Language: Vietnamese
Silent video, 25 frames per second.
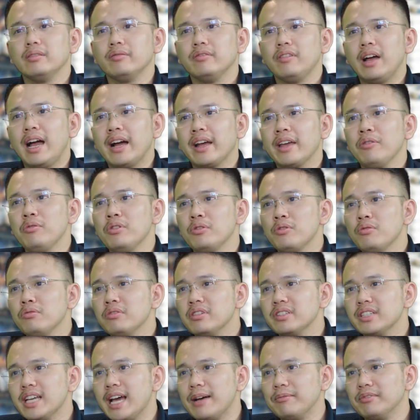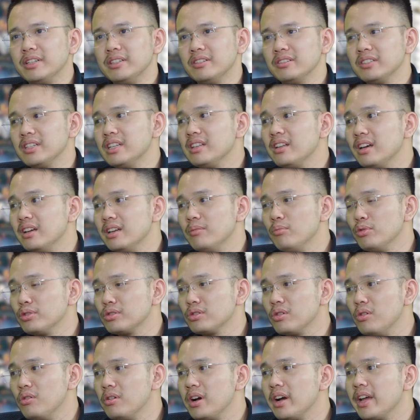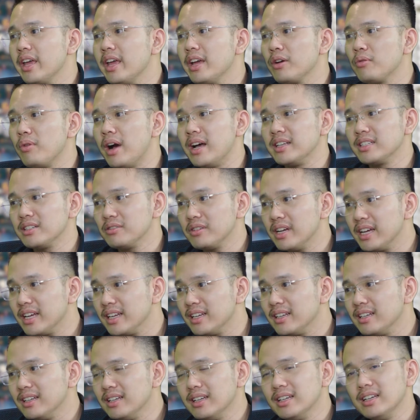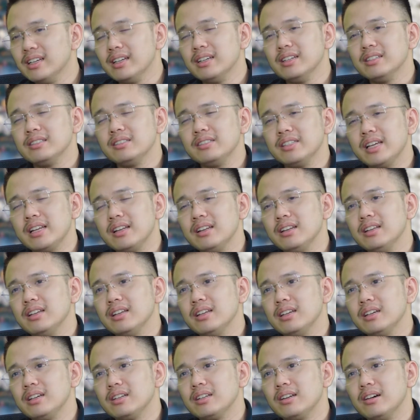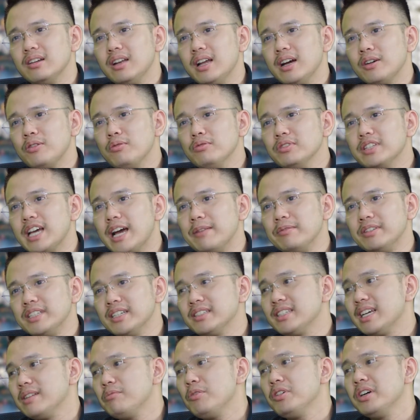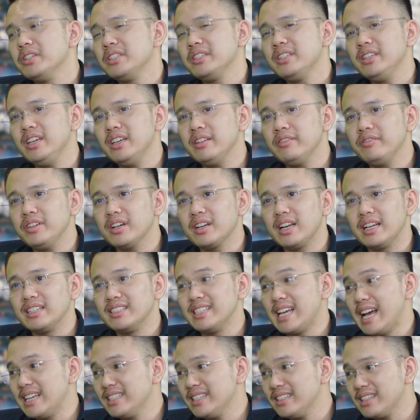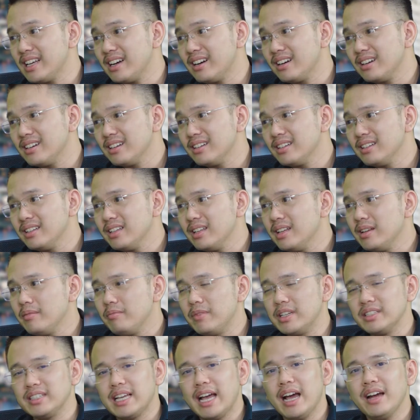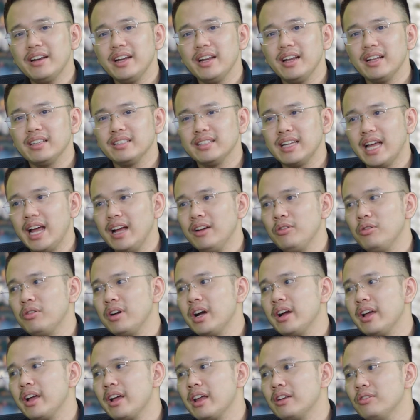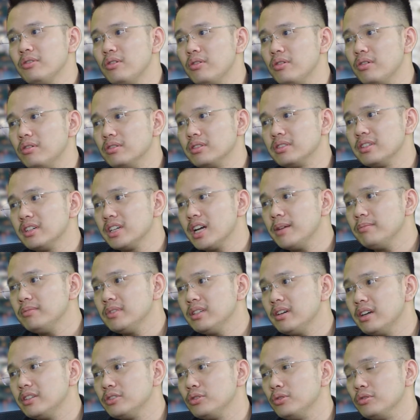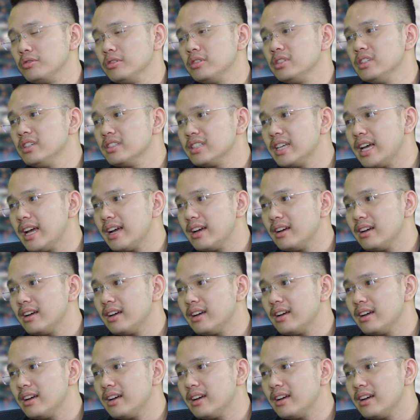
Và cái nguồn cung nó giảm thì nó dẫn tới một số các hệ quả sau đây. Thứ nhất đó là cung giảm thì chắc chắn mọi người sẽ nghĩ đến việc là giá sẽ tăng, và giá ở đây là giá của các cái căn hộ sơ cấp, tức là chủ tư đưa ra